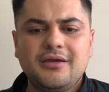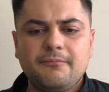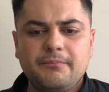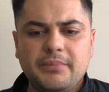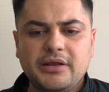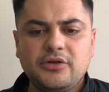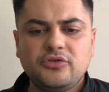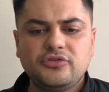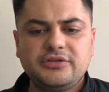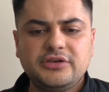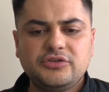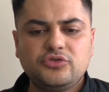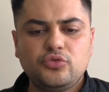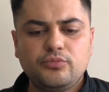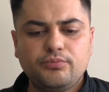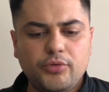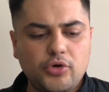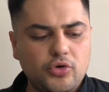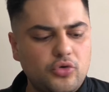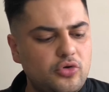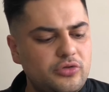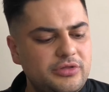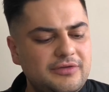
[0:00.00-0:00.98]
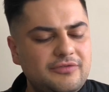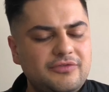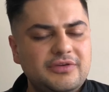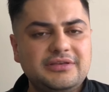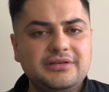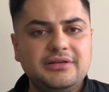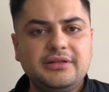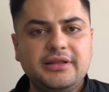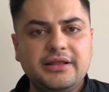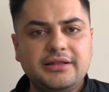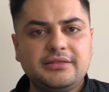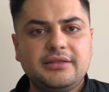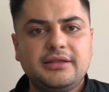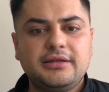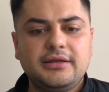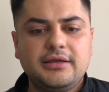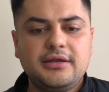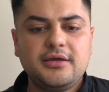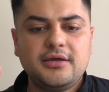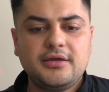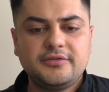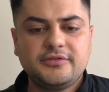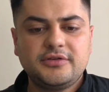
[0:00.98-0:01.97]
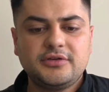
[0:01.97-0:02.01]
pero sí es un poco difícil de entender
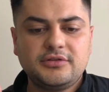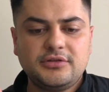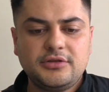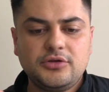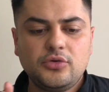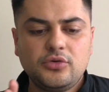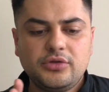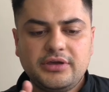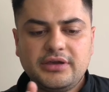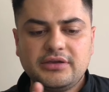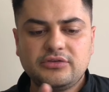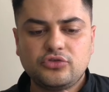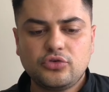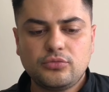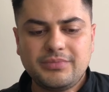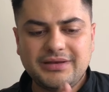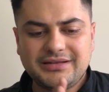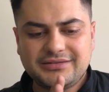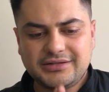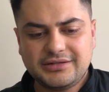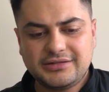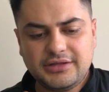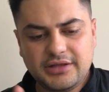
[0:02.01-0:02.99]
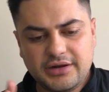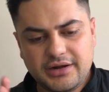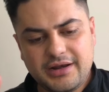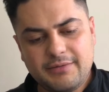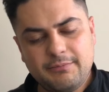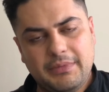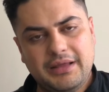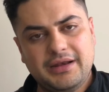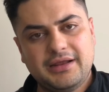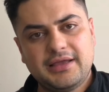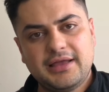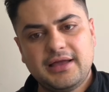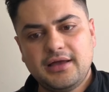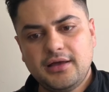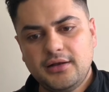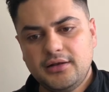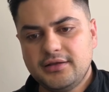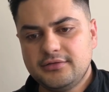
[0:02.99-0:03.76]
en el sentido de que son bastante remarcadas